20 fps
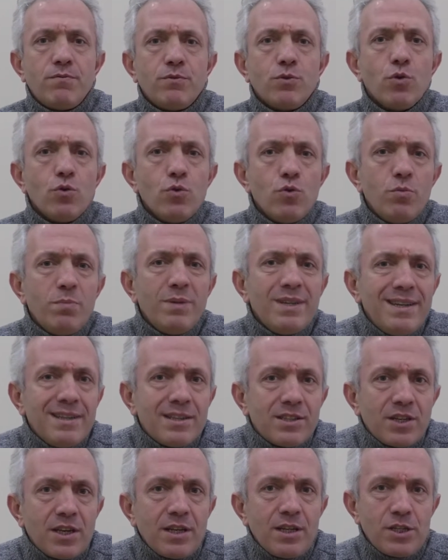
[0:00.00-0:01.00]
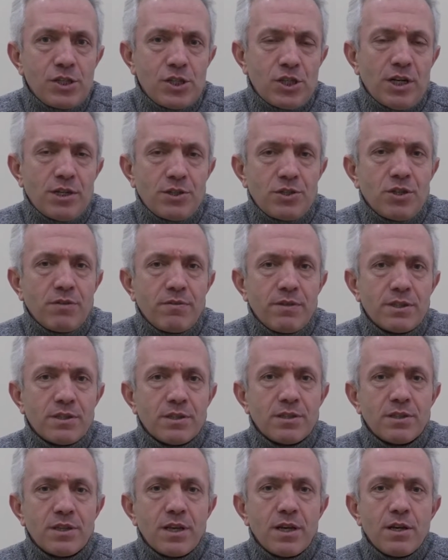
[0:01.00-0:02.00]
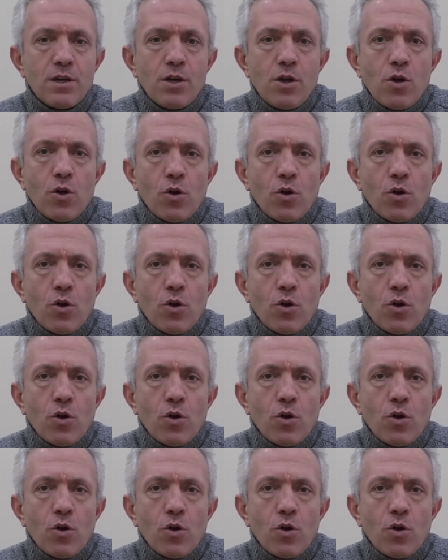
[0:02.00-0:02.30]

gönül birlikteliği çerçevesinde